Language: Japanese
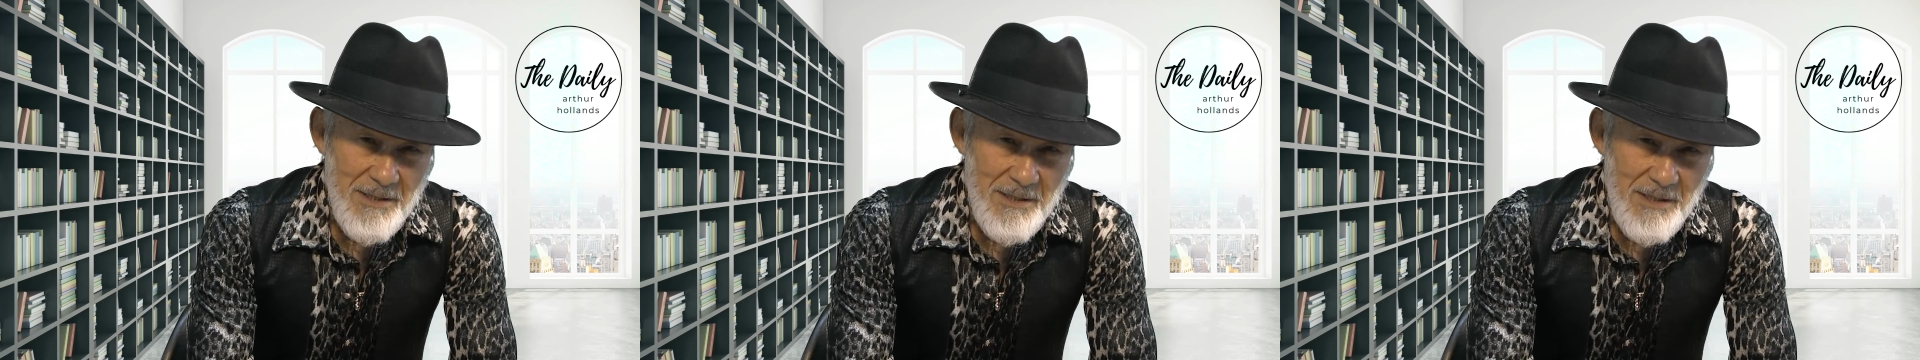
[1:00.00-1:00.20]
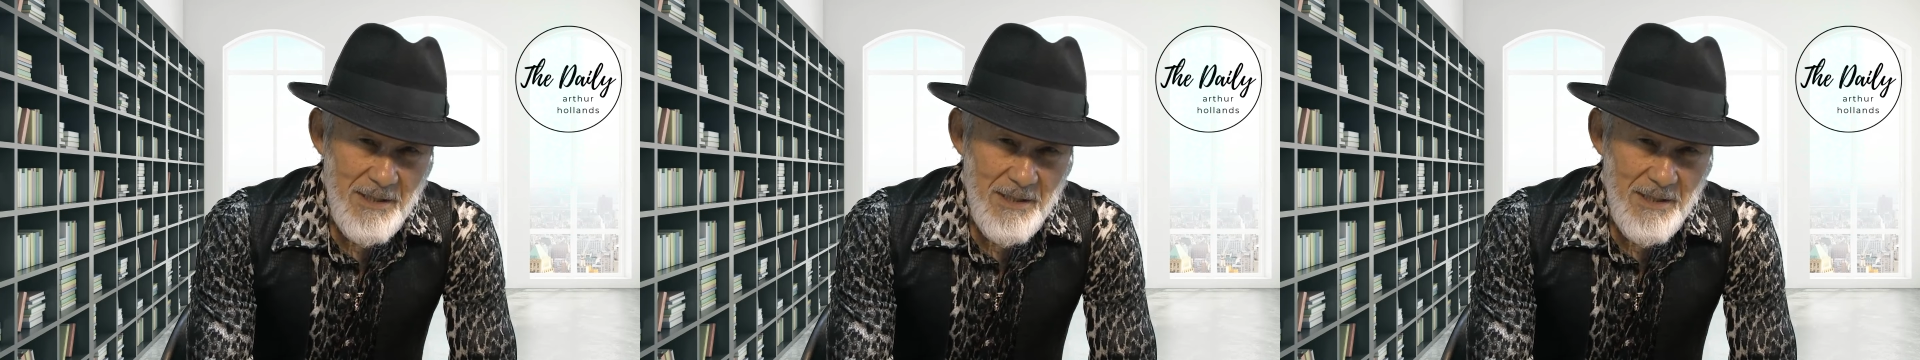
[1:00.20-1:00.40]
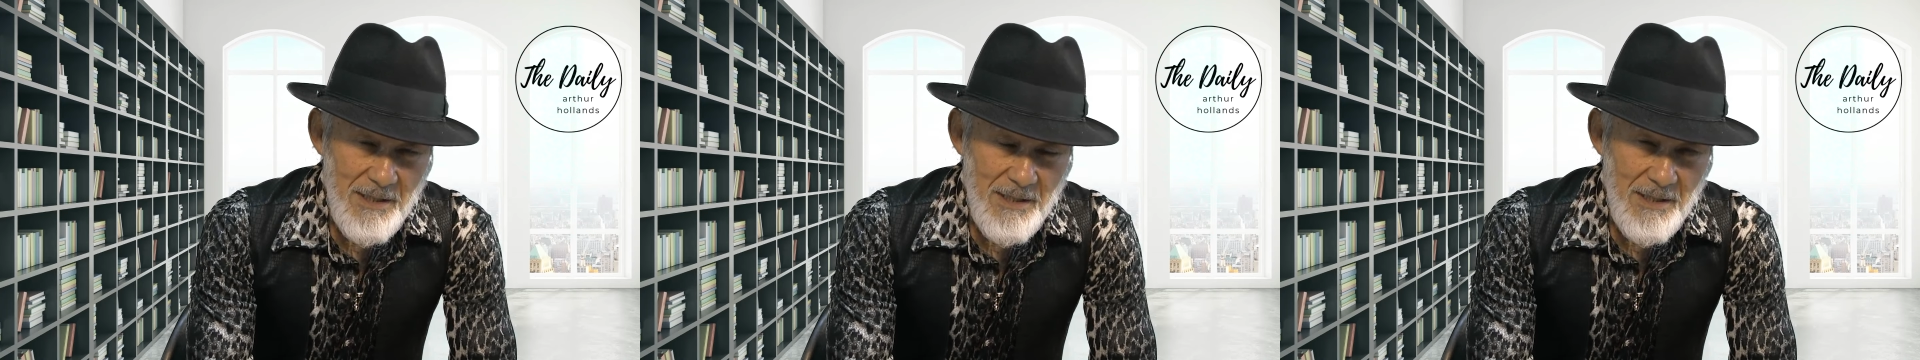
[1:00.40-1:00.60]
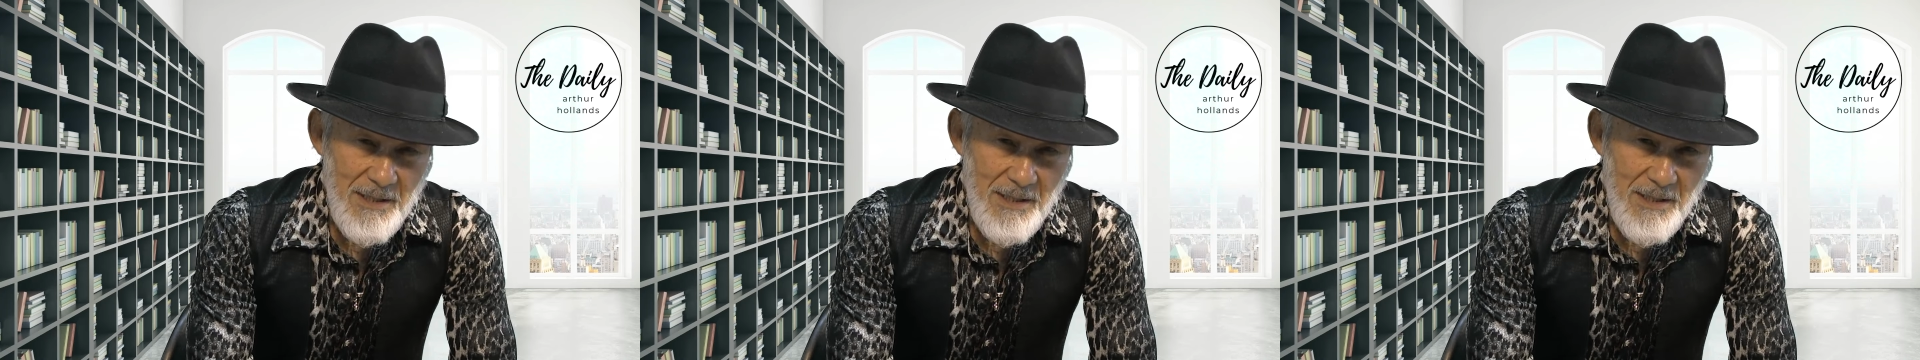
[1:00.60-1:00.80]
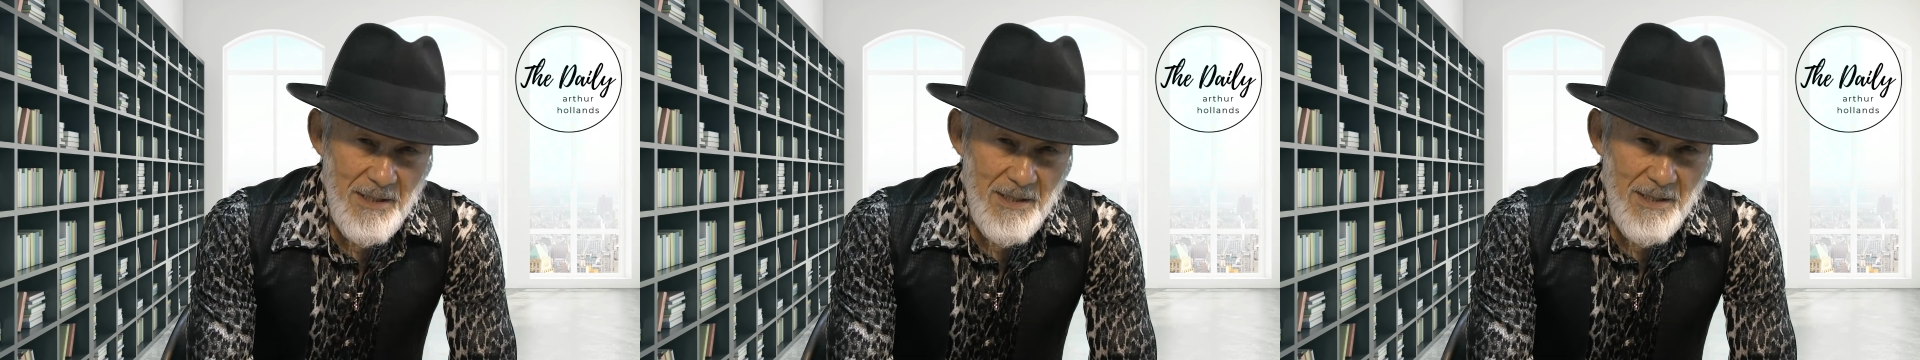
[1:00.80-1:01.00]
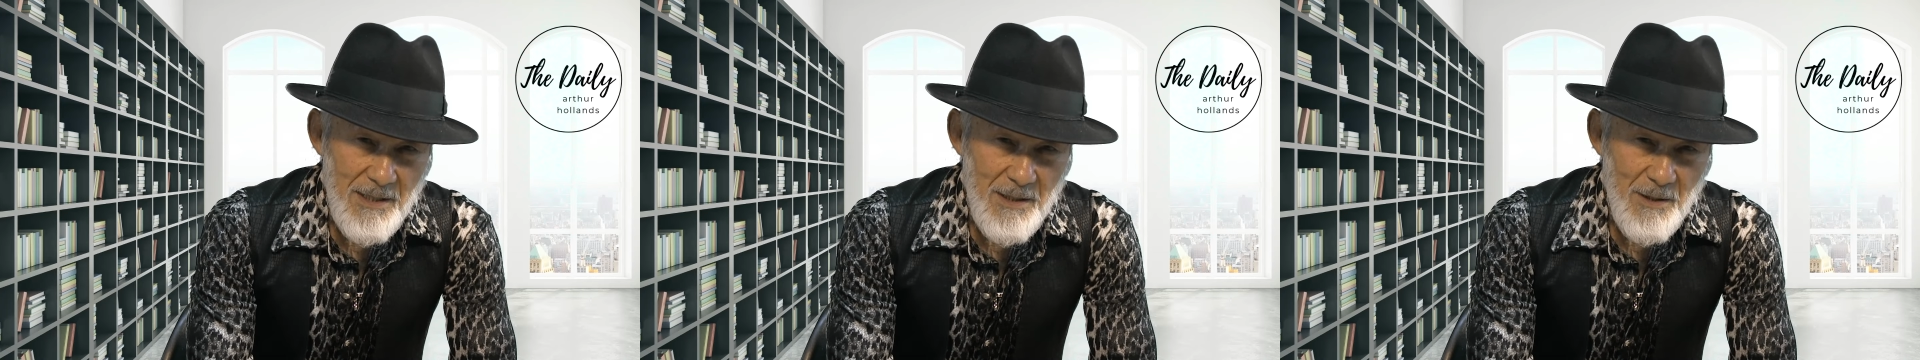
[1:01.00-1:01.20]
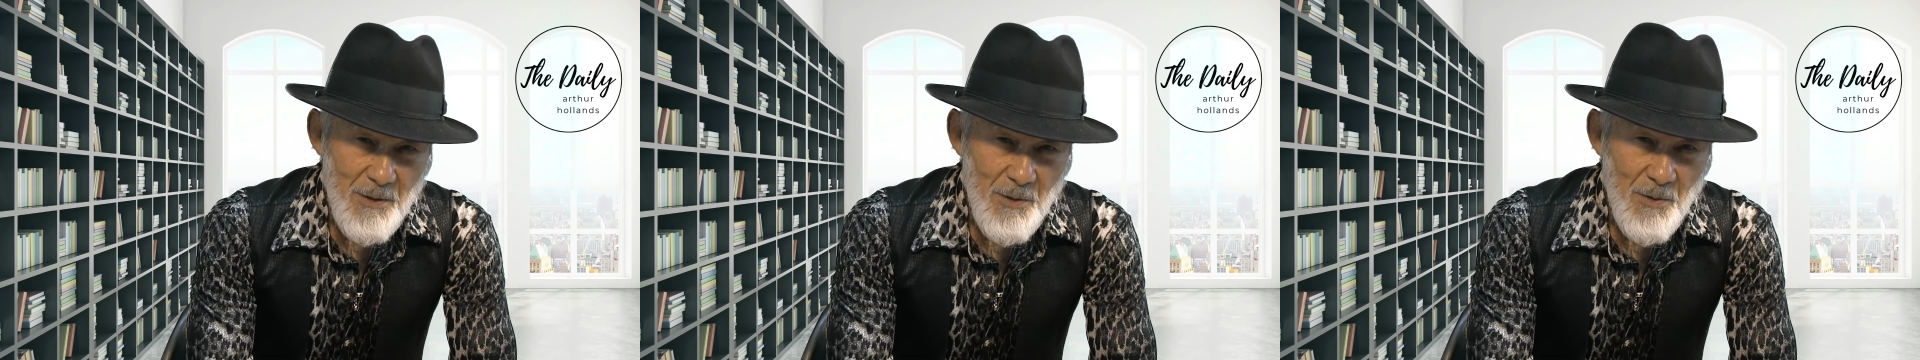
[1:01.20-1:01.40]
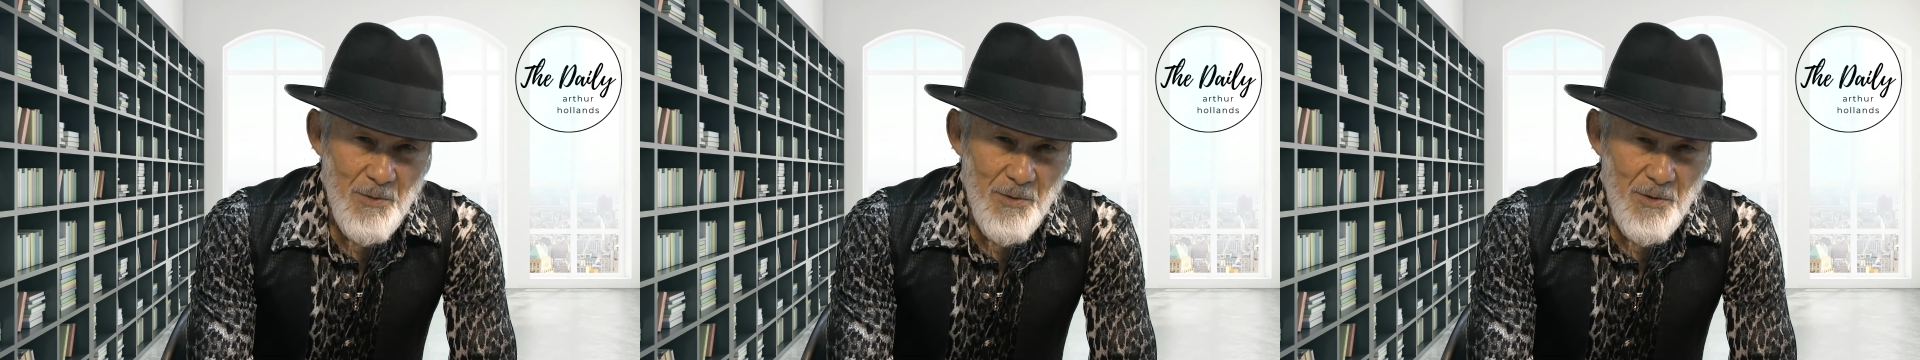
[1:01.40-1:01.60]
て、
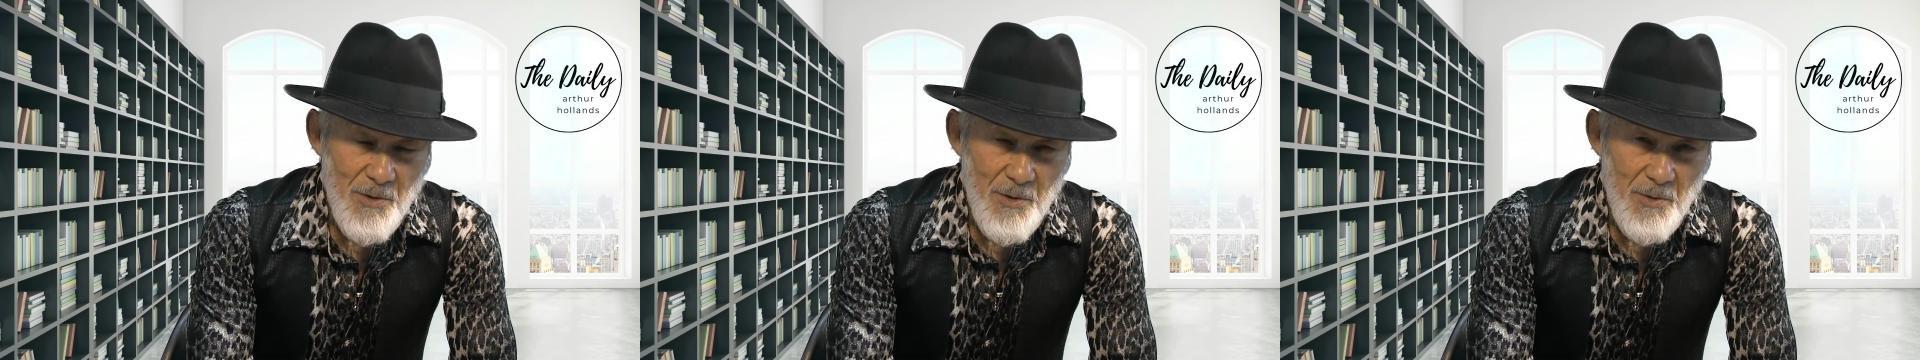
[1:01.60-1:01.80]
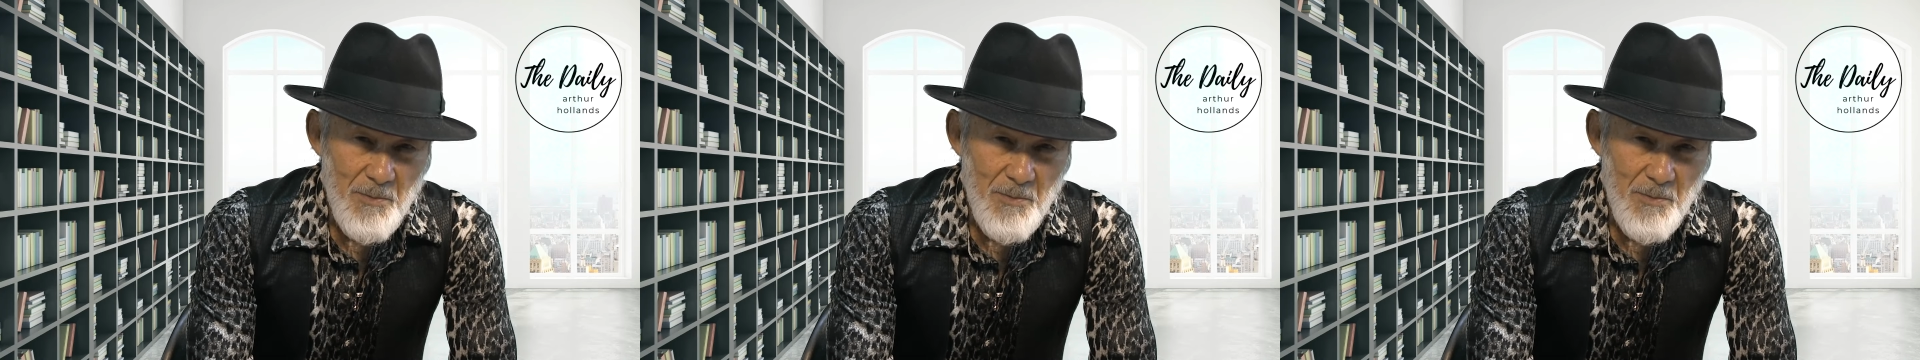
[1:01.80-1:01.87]
この